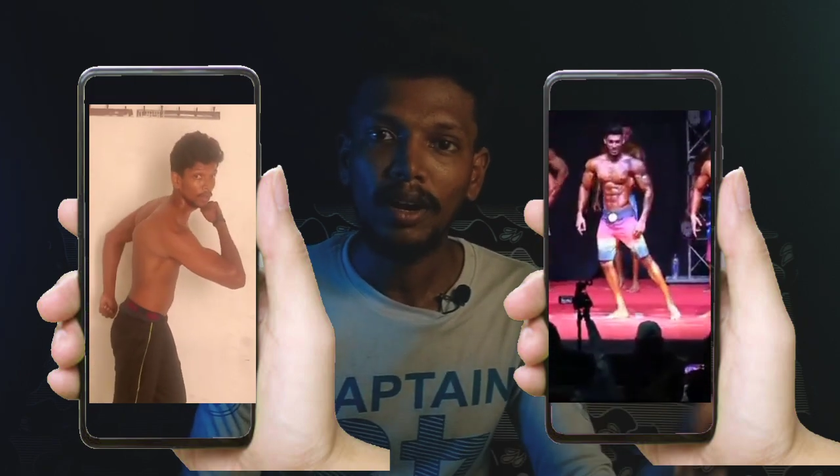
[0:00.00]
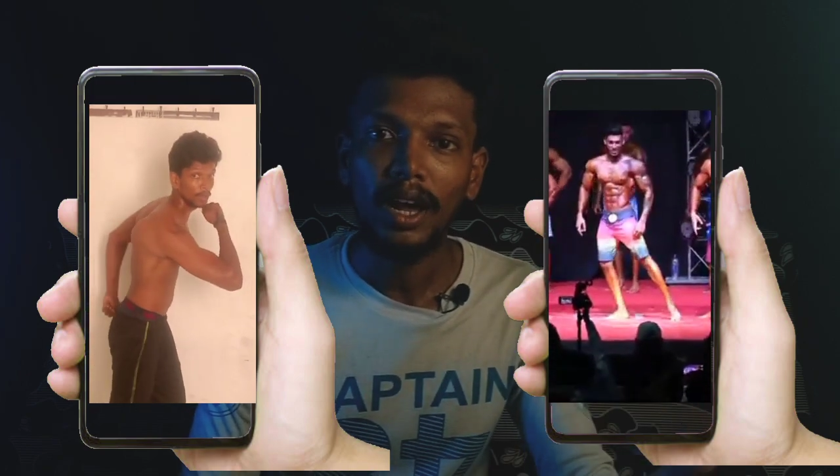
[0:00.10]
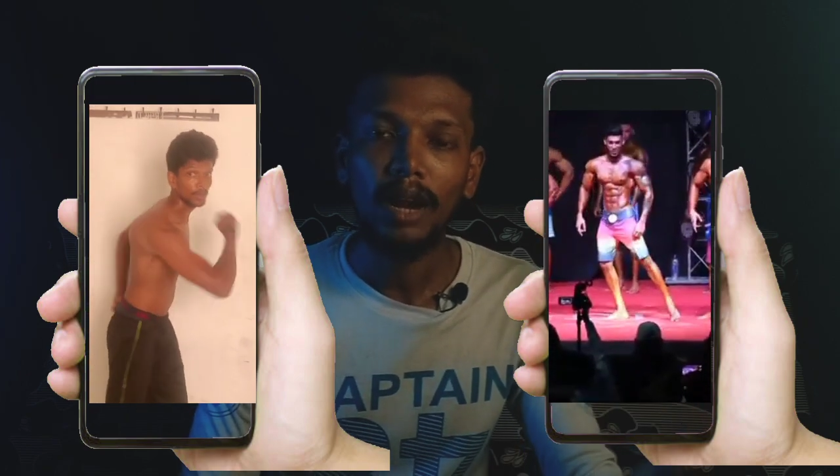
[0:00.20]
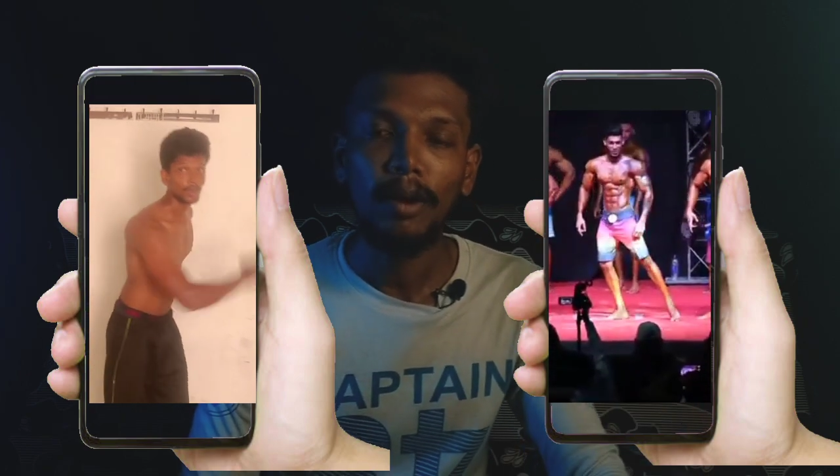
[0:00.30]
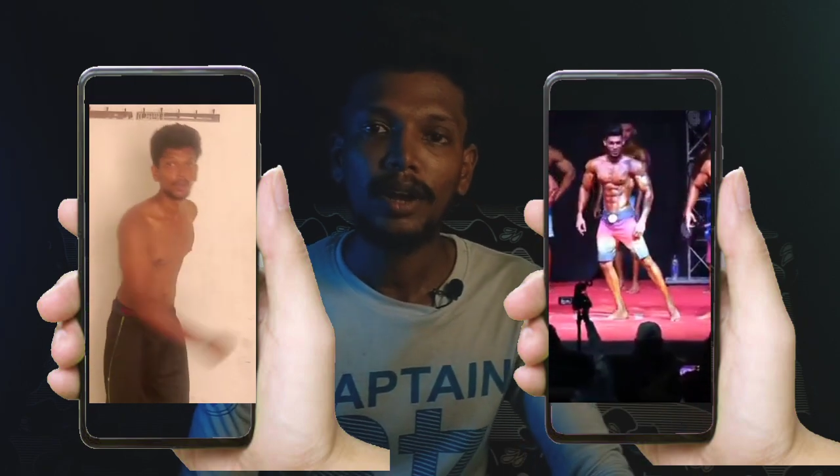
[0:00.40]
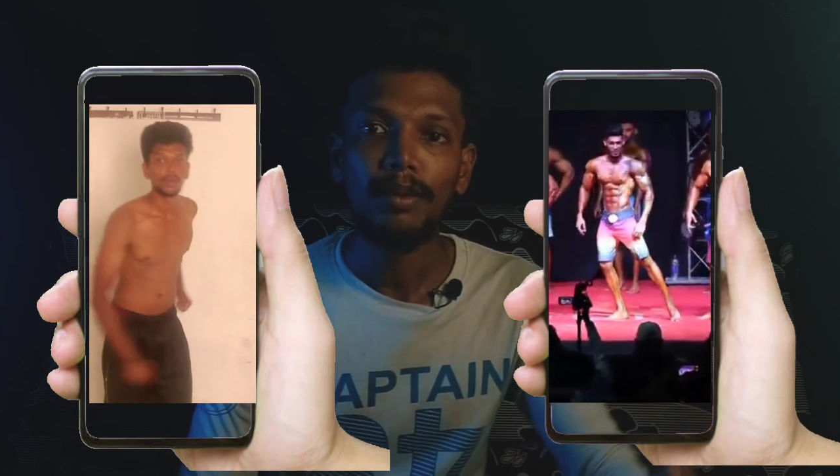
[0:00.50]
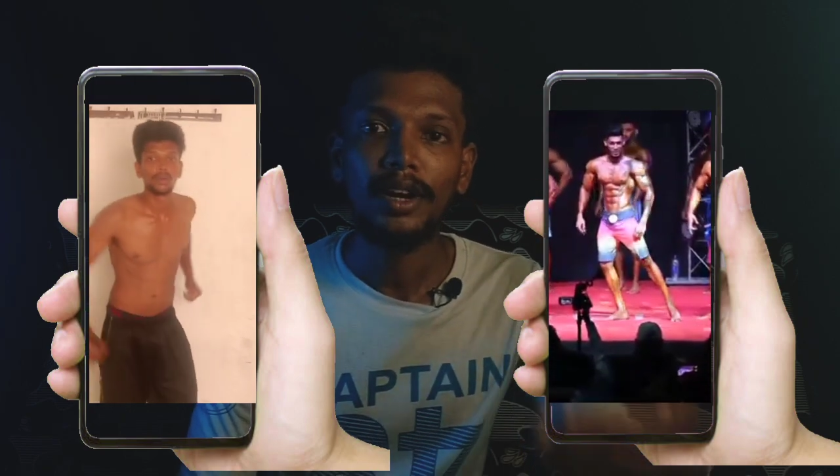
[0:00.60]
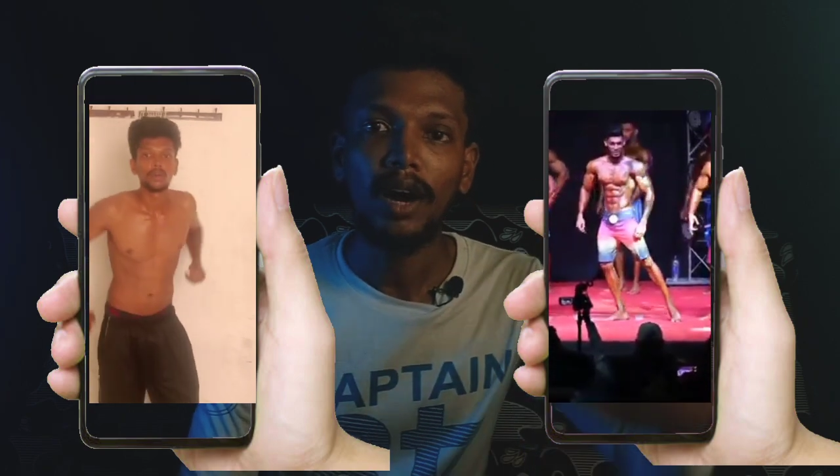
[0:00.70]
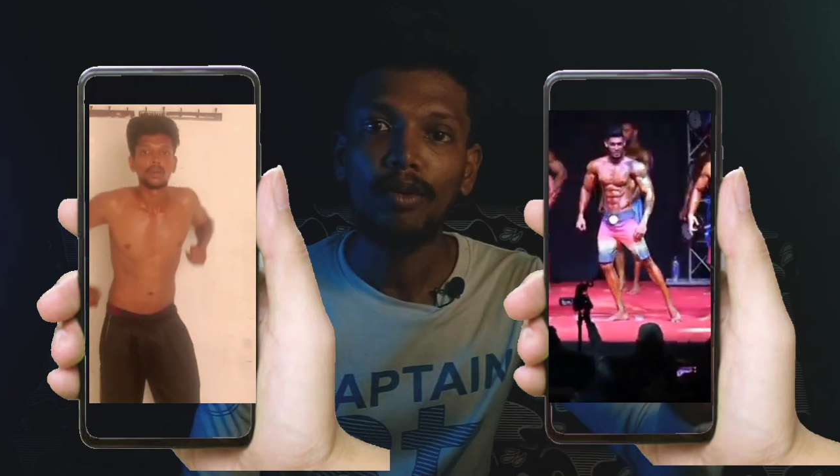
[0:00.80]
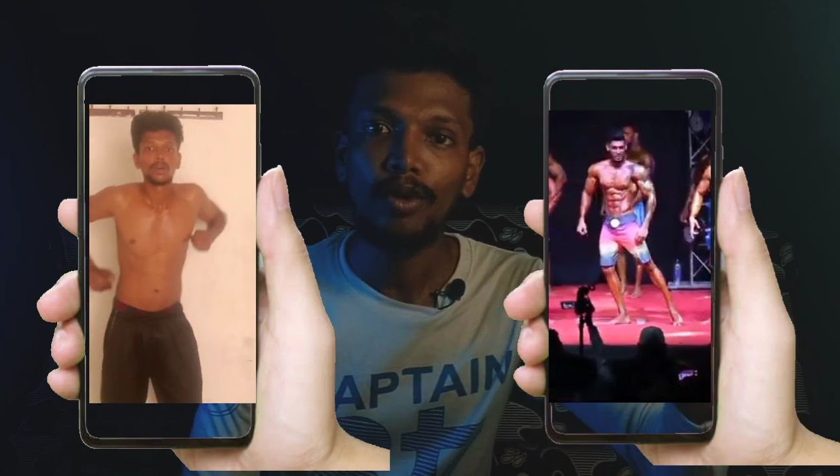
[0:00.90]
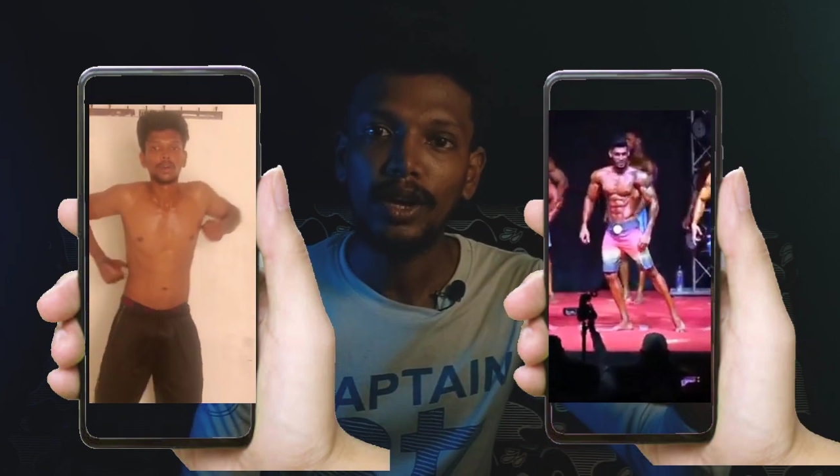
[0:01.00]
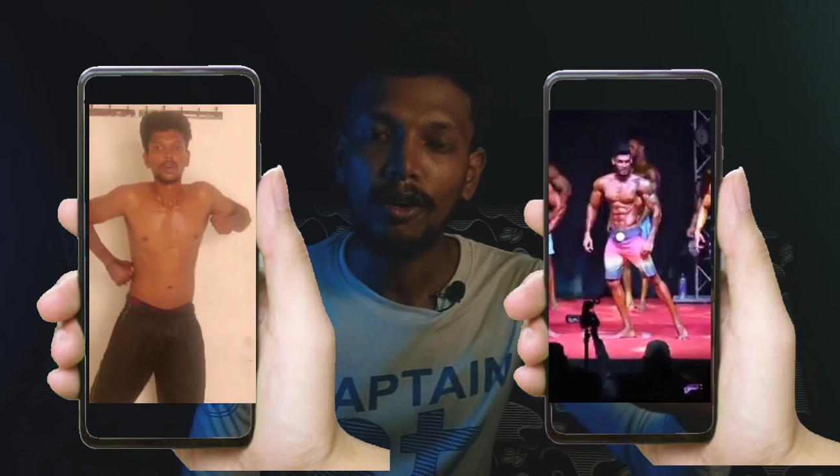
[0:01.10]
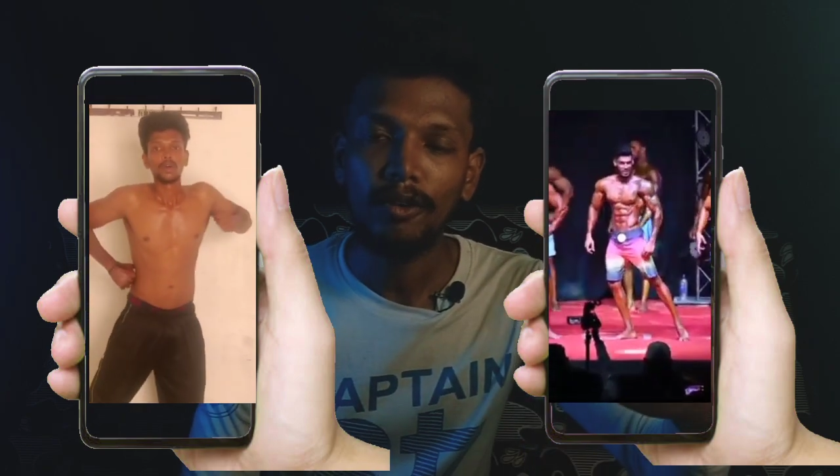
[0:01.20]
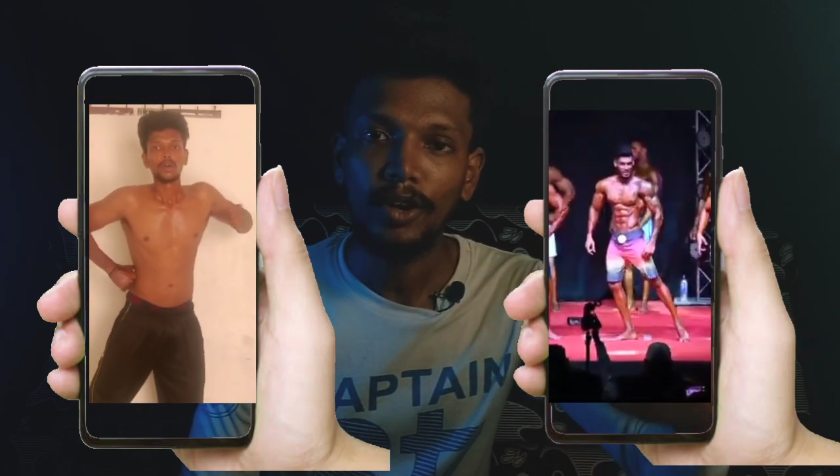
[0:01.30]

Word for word: பண்ணார்ல பாடி பில்டர் அவருடைய